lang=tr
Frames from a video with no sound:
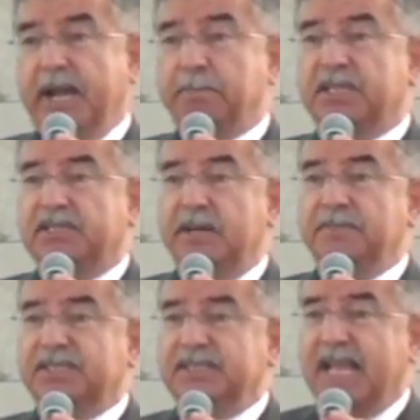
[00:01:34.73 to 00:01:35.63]

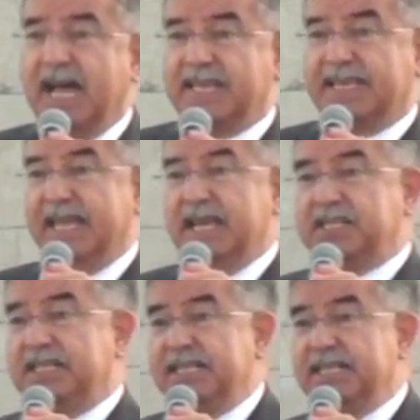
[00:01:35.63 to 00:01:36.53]
Yaptıklarımızın da
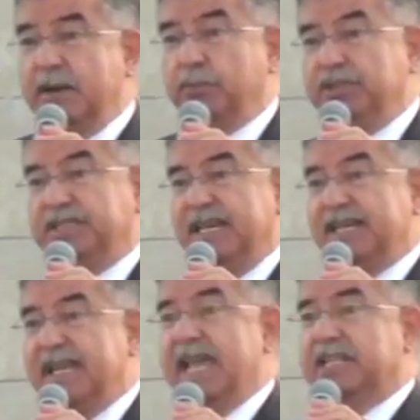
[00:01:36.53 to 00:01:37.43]
gerekçesi yine bu
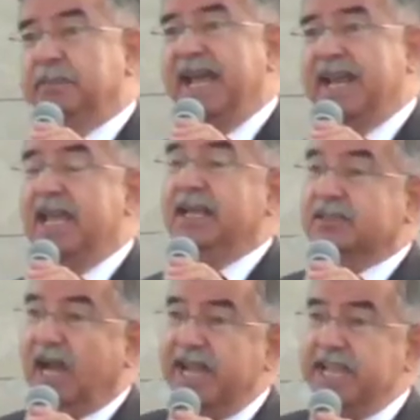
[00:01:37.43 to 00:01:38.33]
nitelikli eğitimden
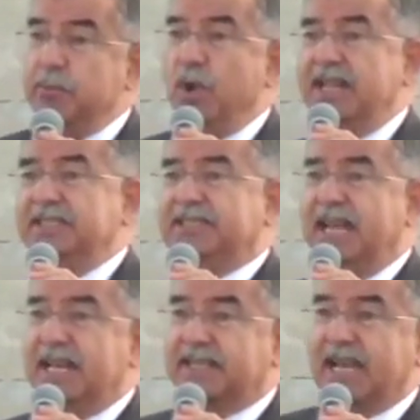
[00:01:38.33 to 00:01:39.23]
daha iyi mühendislerle,